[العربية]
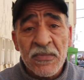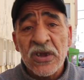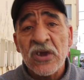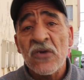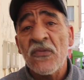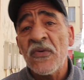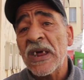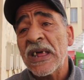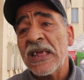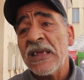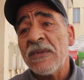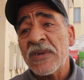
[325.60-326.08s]

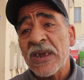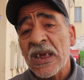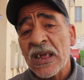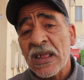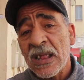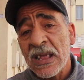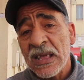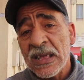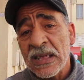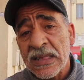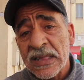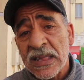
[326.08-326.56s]
نمشيو فين غادي يمشي
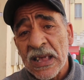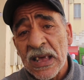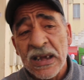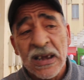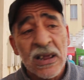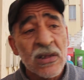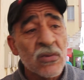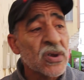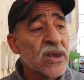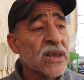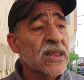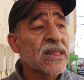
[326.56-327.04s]
هذا الانسان
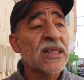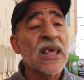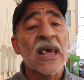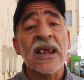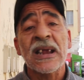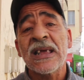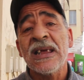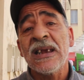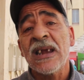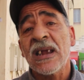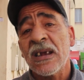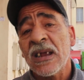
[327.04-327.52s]
هذا الدار
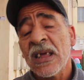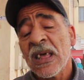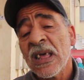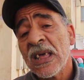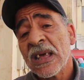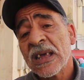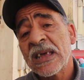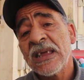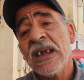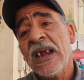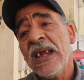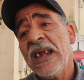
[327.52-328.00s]
كاينه
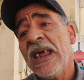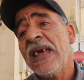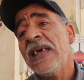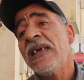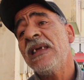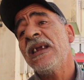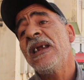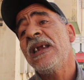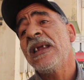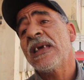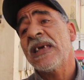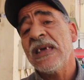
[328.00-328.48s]
كاينه
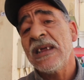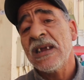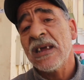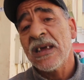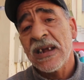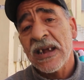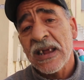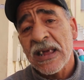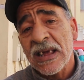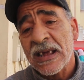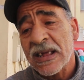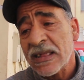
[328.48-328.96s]
العائله اللي كاينه
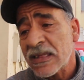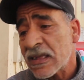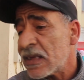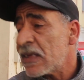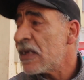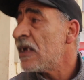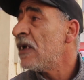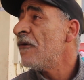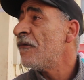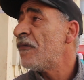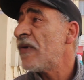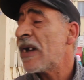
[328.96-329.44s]
هنايا
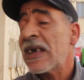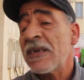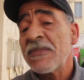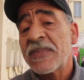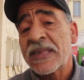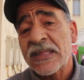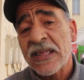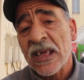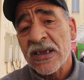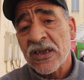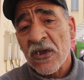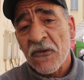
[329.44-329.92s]
فيها
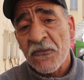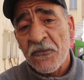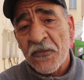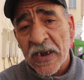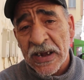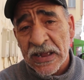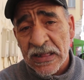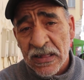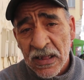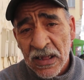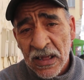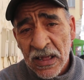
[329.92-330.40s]
15
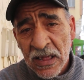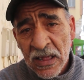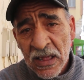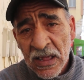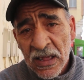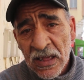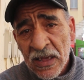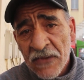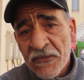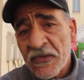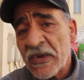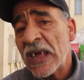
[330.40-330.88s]
فرد
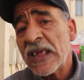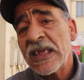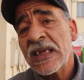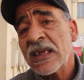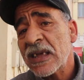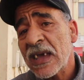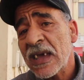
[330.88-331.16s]
فين غادي